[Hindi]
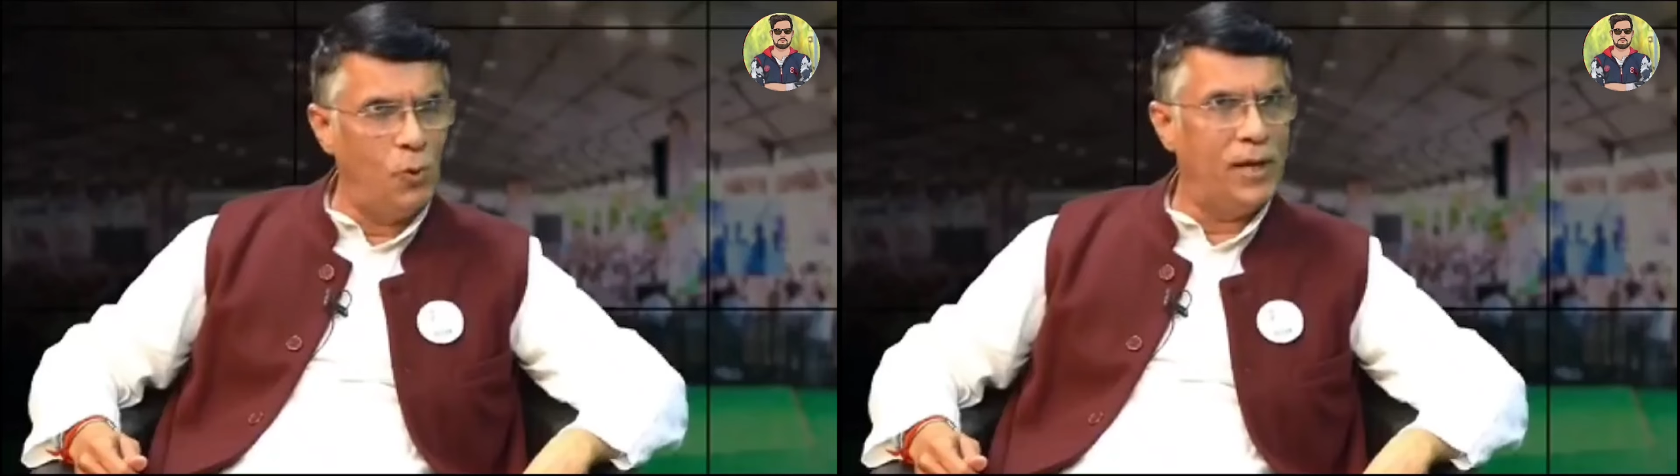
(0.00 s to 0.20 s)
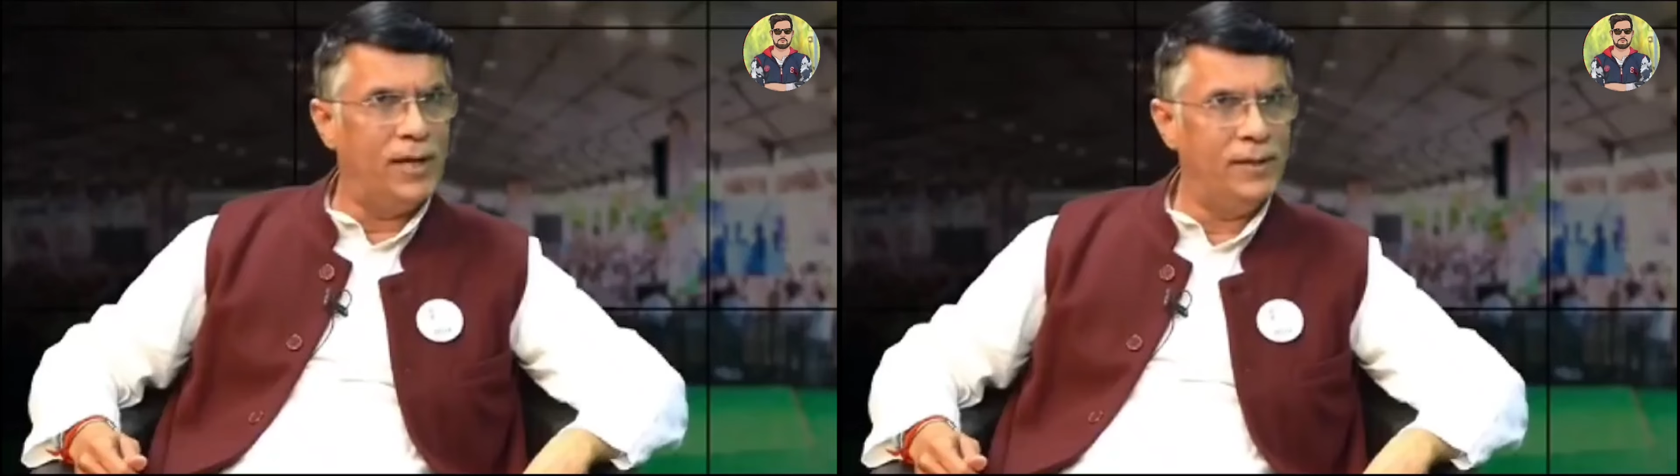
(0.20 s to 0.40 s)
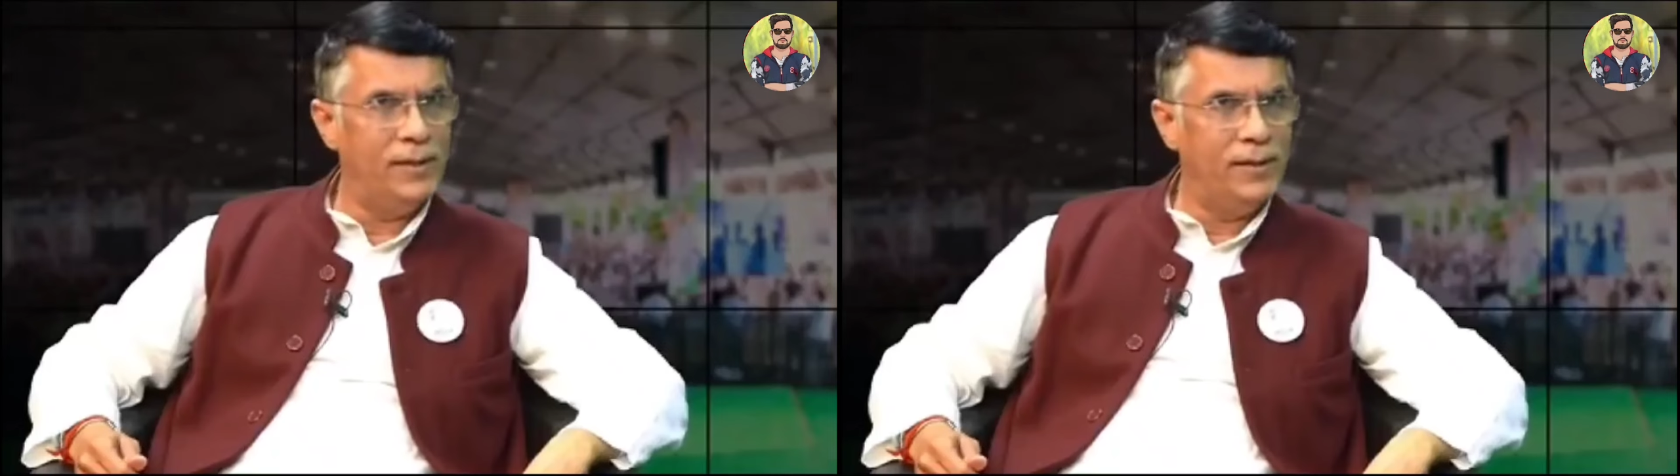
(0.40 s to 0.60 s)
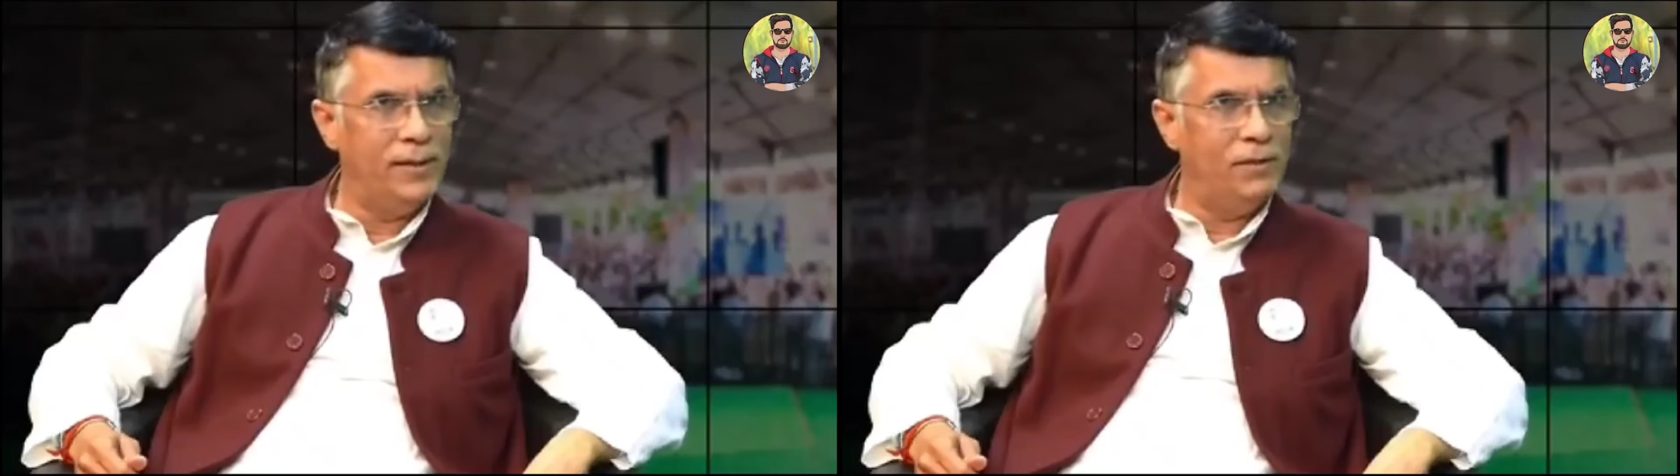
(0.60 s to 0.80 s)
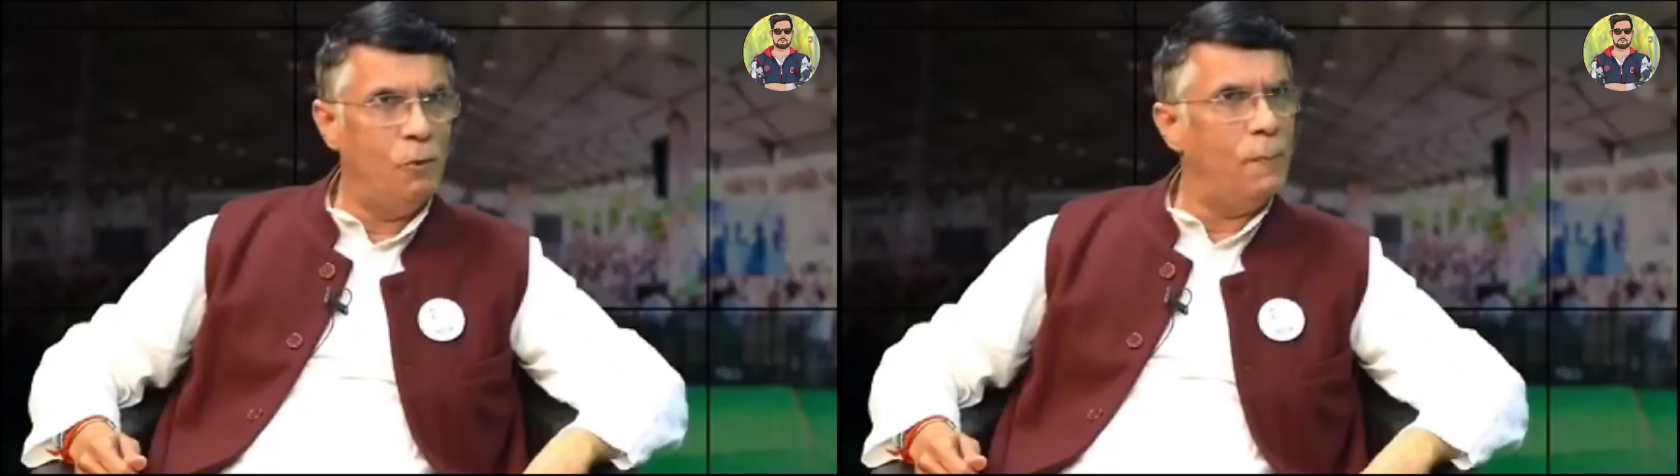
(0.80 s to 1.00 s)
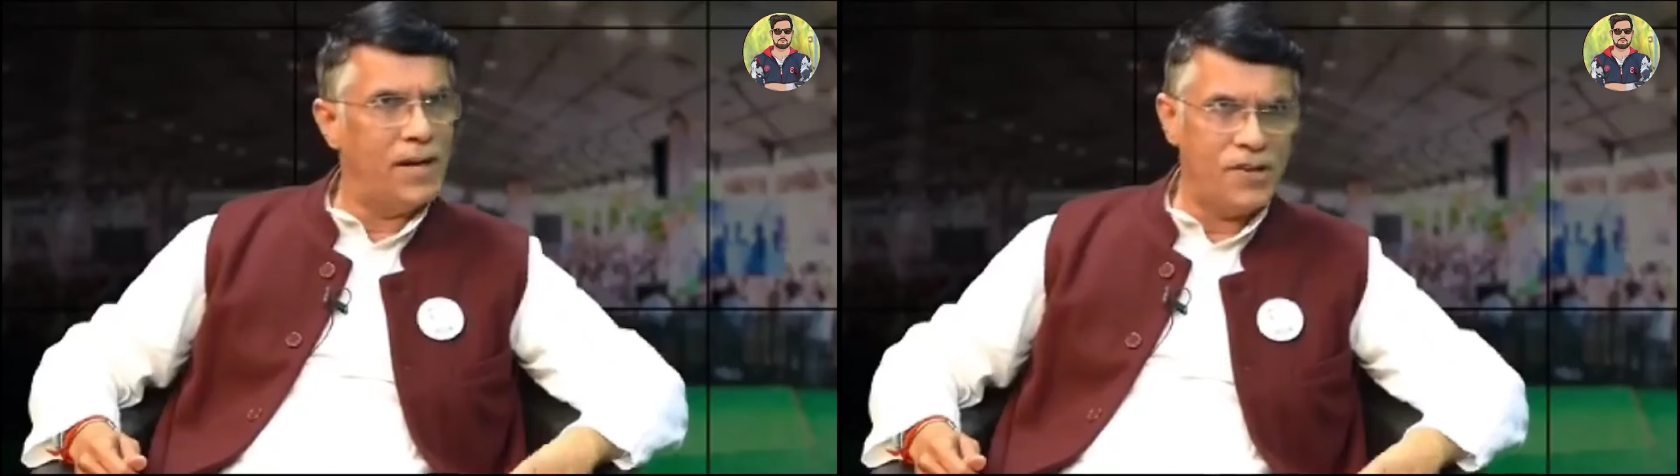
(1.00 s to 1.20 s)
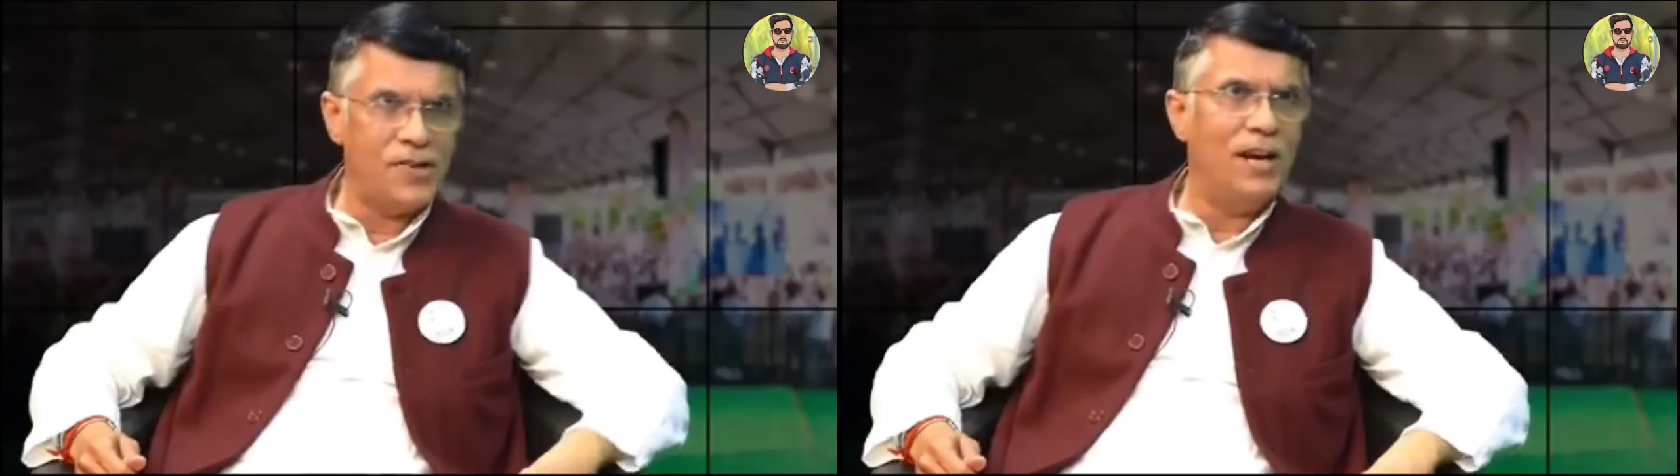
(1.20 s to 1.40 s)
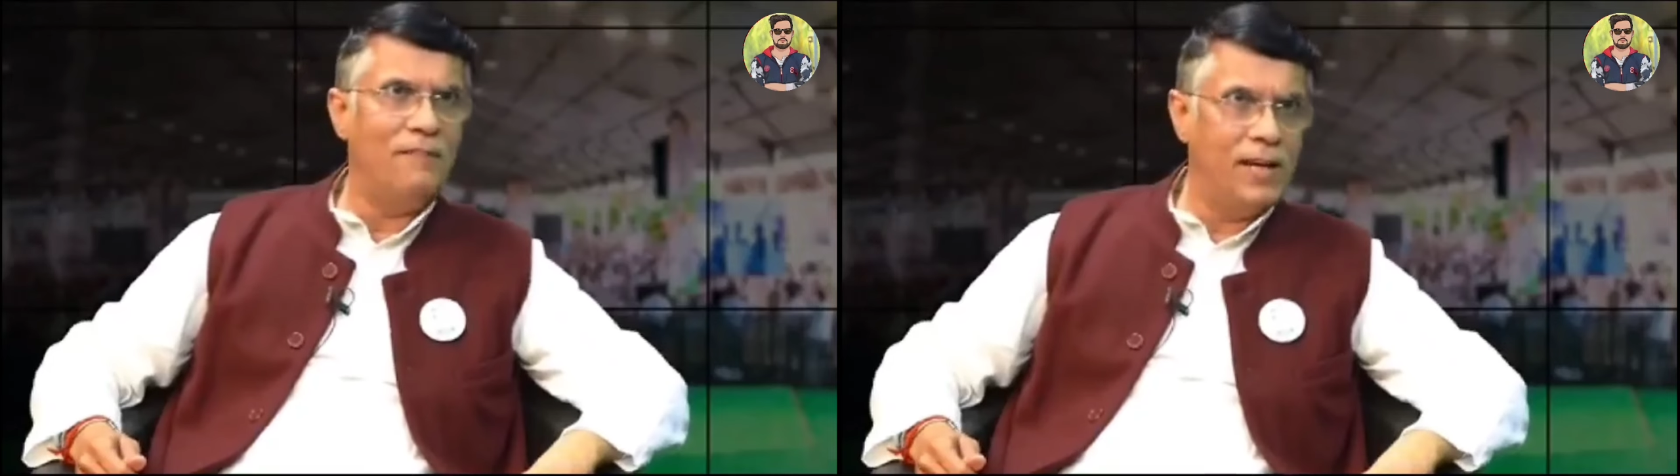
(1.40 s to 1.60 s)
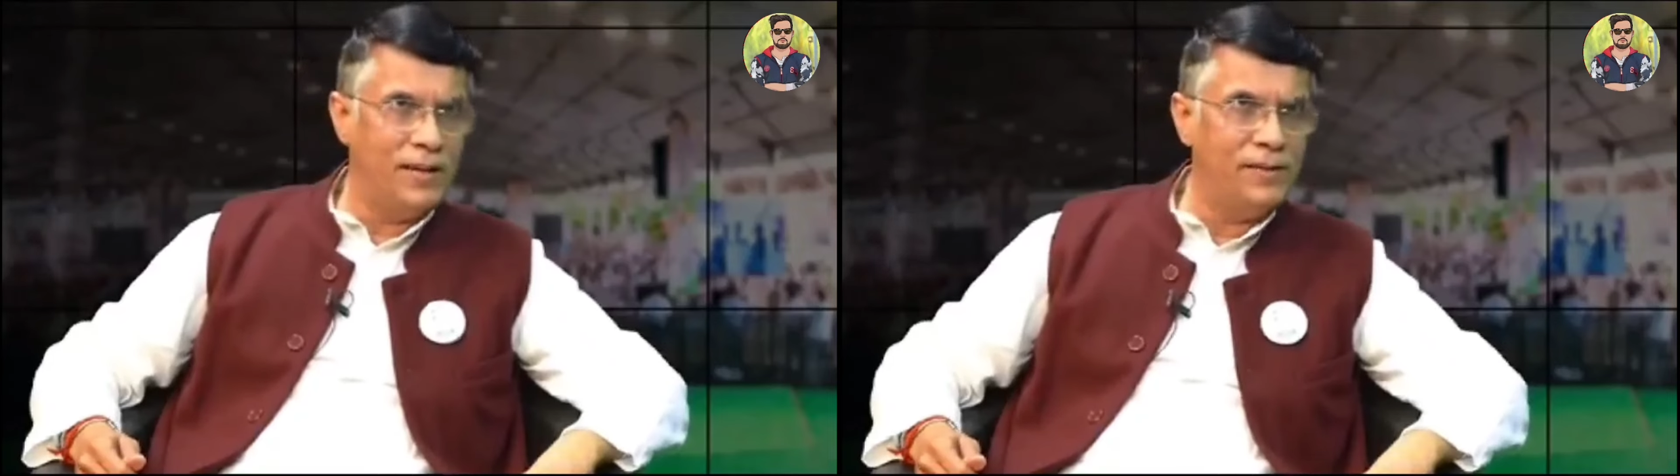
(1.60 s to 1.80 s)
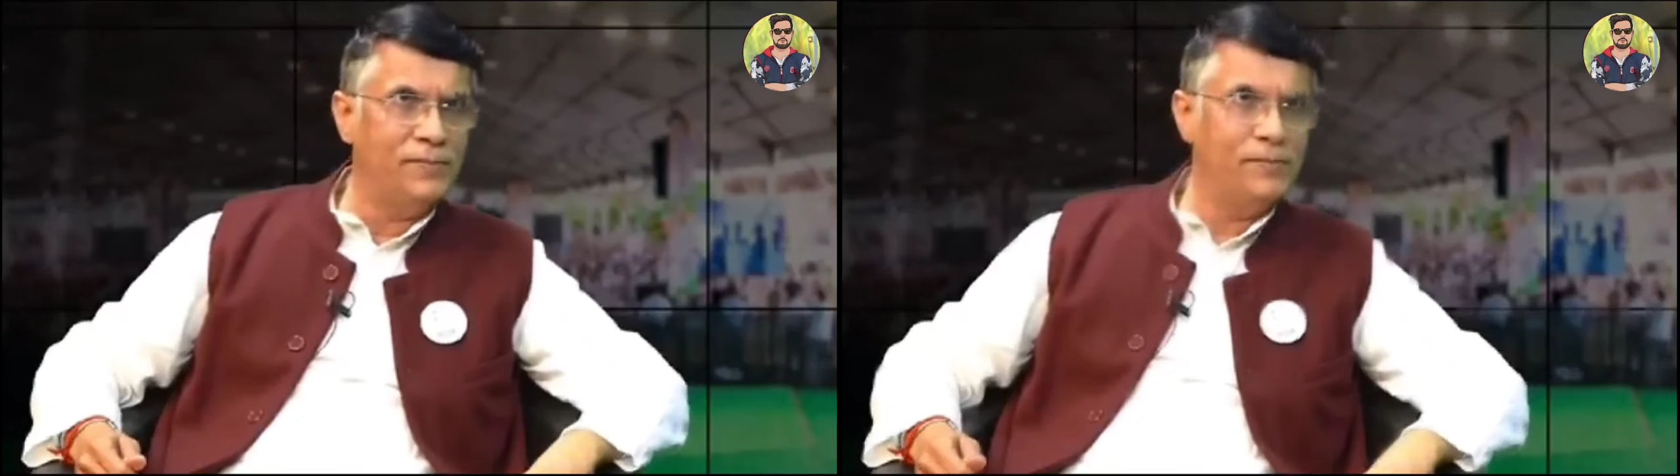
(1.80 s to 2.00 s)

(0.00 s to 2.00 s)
गुरु हैं वो परेश रावल